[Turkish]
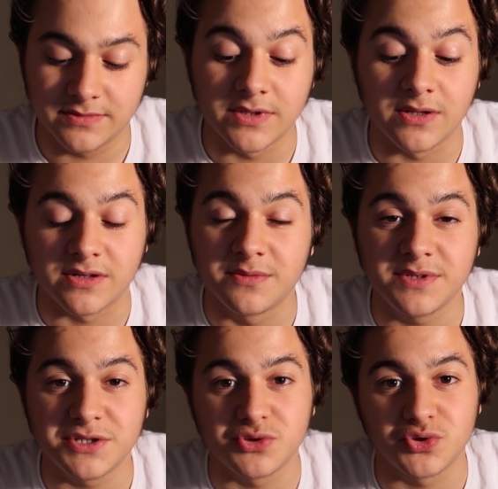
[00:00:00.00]

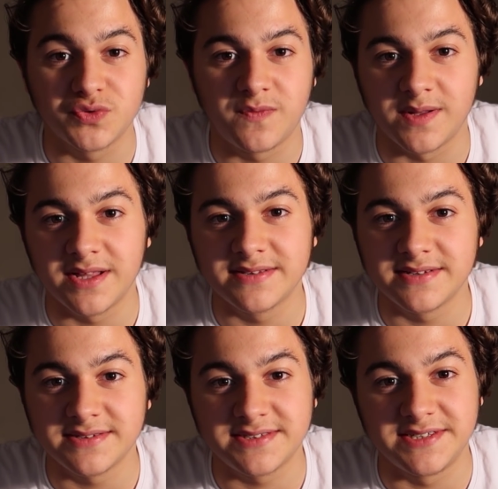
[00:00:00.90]
Dalgam geçiyorsun falan
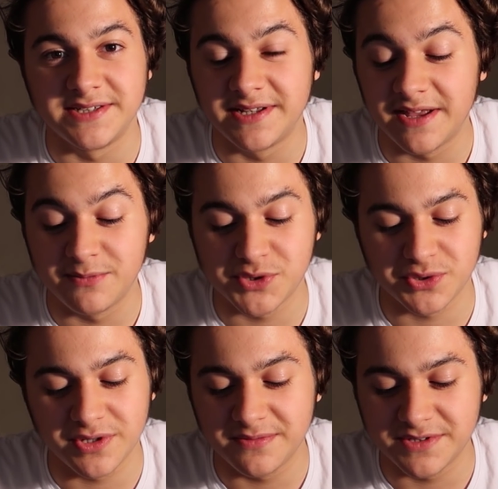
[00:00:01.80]
dedi. Sinirlenmiş
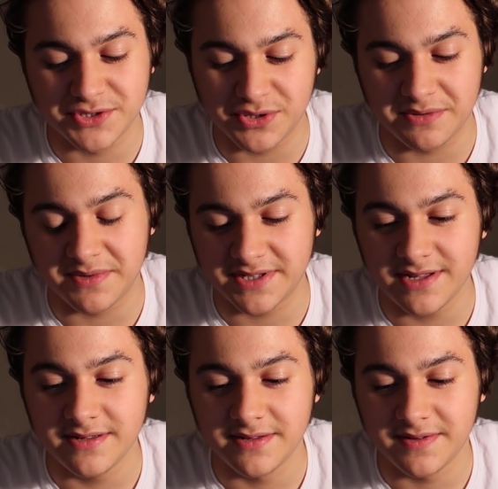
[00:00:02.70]
olabilir şu an
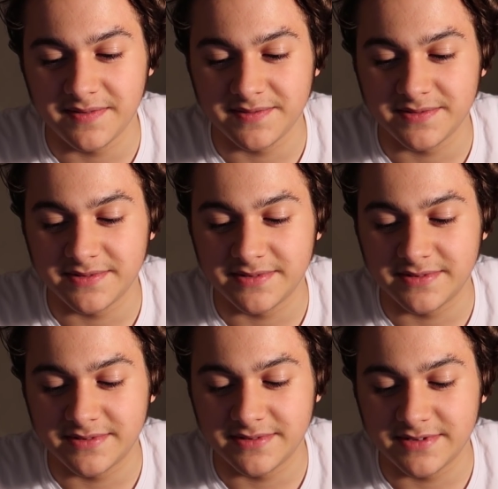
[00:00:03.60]
bana.
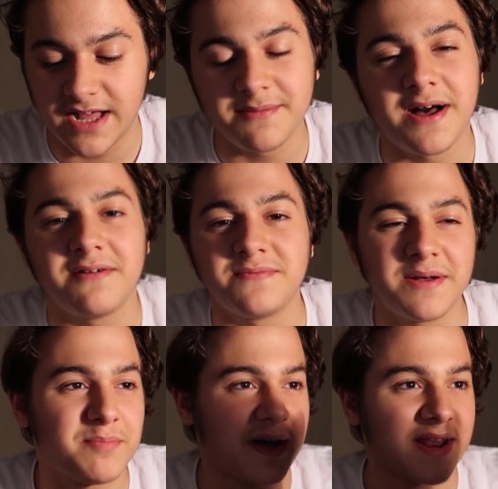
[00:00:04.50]
Ama abi
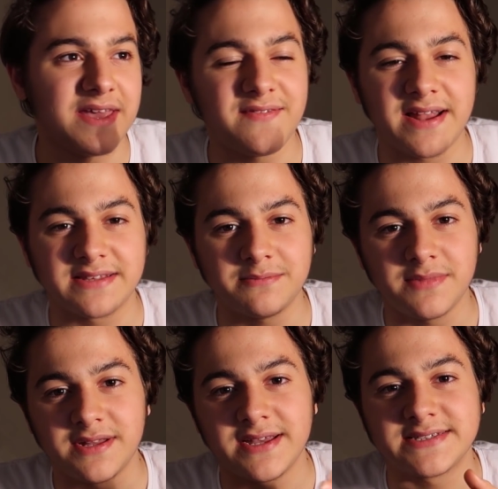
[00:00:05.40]
ben parayı verdim.
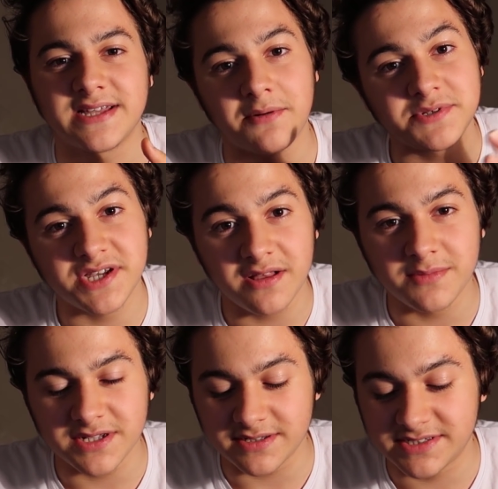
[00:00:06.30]
Hesabı
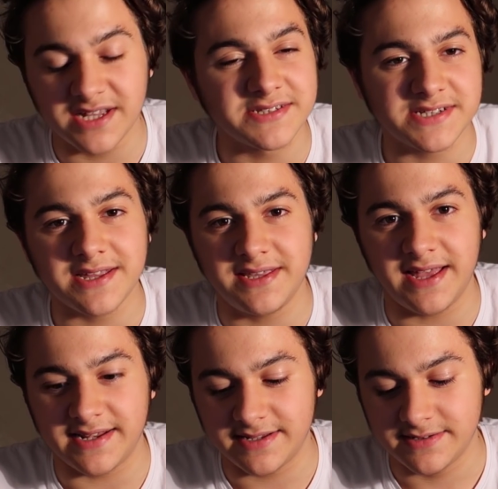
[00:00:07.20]
çalma, çalacak
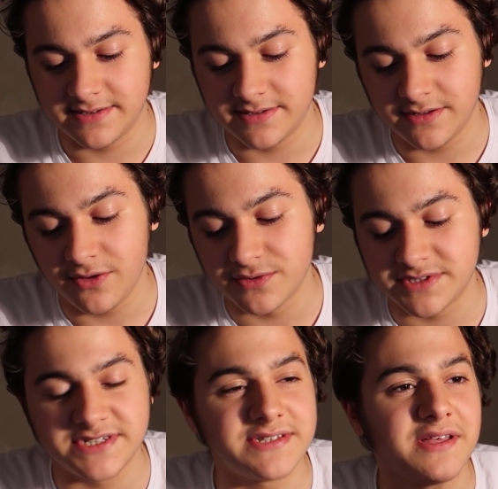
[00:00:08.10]
yani.
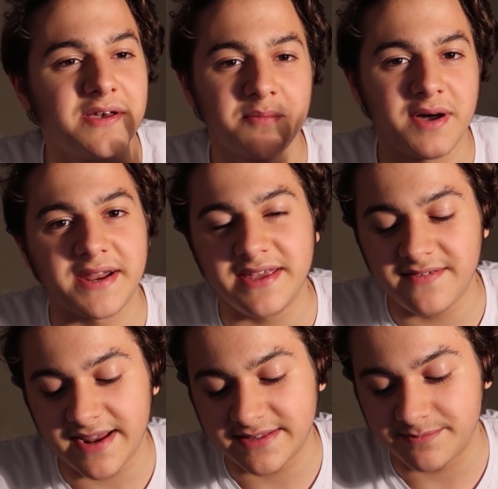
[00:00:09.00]
Onun için
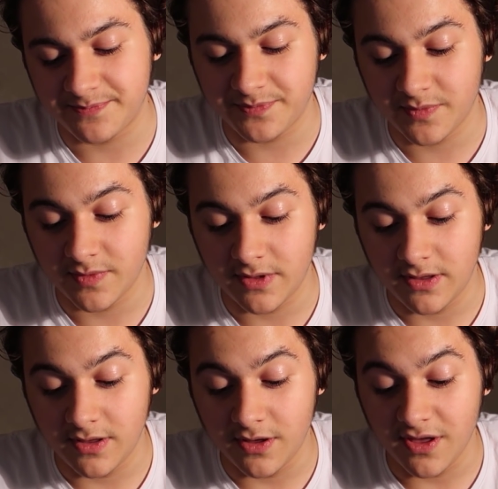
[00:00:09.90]
parayı verdim.
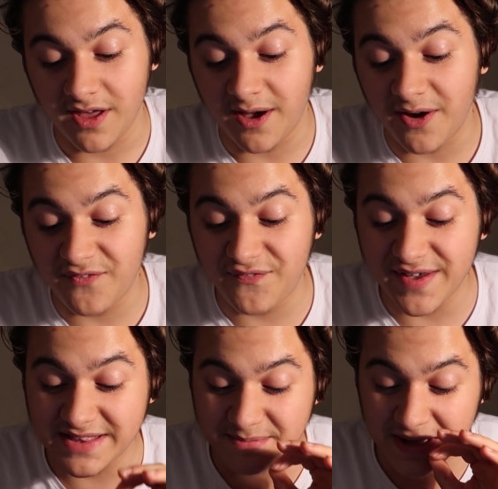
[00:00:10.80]

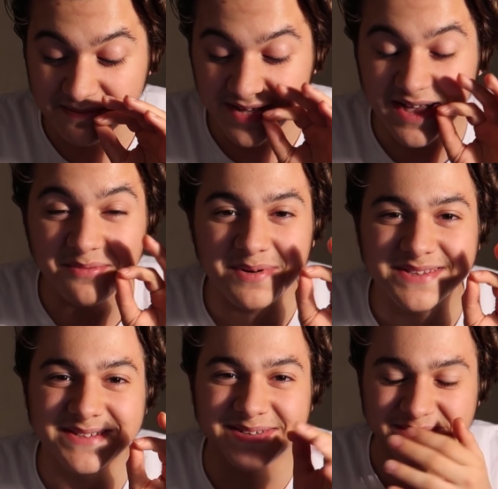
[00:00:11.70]
Affetmem
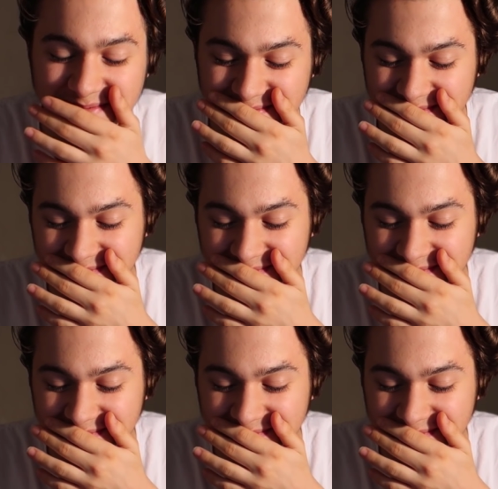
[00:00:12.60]
kapatırım.